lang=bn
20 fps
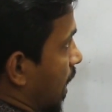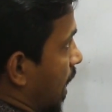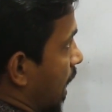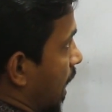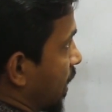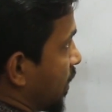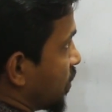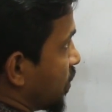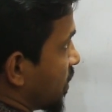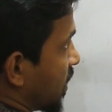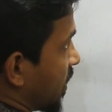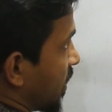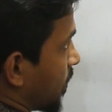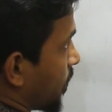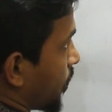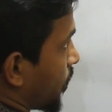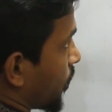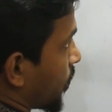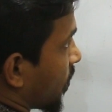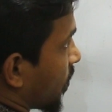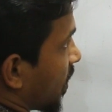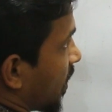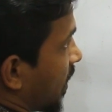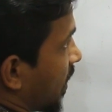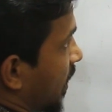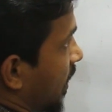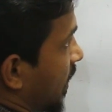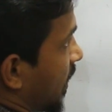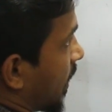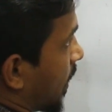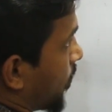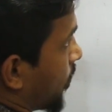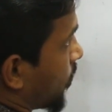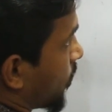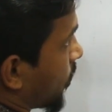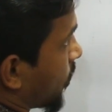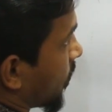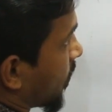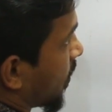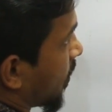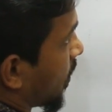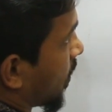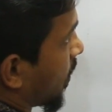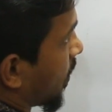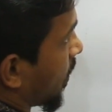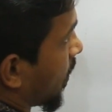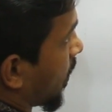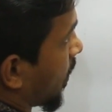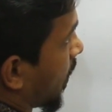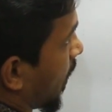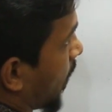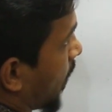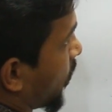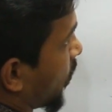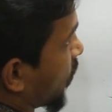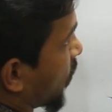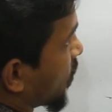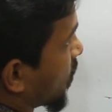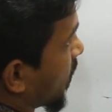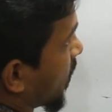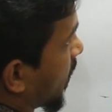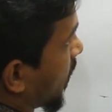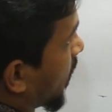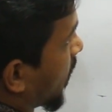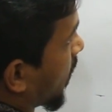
হাইড্রোজেন হিলিয়াম হ্যাঁ এবং হচ্ছে